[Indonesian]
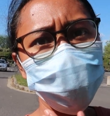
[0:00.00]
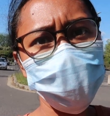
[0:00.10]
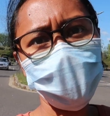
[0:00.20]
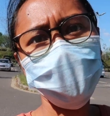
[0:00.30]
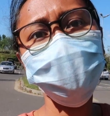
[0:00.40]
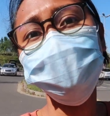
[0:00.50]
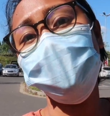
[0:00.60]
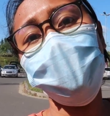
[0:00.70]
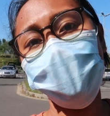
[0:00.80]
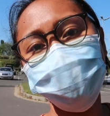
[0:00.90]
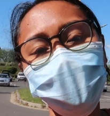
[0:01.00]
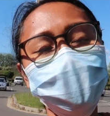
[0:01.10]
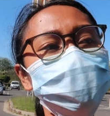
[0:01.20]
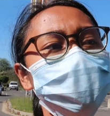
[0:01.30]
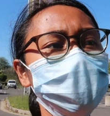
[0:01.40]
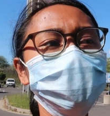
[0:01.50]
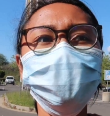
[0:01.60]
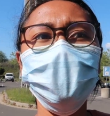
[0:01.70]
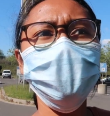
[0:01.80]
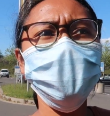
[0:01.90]
yang mau pakai silahkan saja
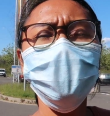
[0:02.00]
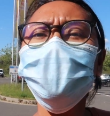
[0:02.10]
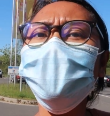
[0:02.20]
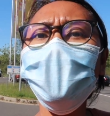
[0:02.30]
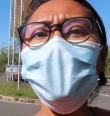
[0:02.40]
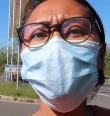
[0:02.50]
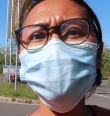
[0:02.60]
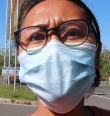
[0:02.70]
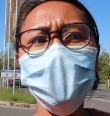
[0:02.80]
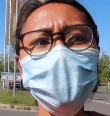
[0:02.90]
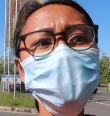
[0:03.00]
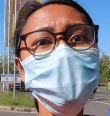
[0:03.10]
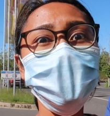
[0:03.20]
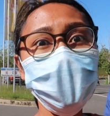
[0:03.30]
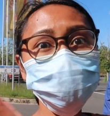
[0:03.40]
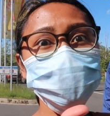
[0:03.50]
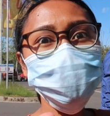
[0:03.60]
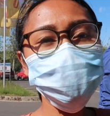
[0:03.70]
begitu deh kayaknya tidak harus yang harus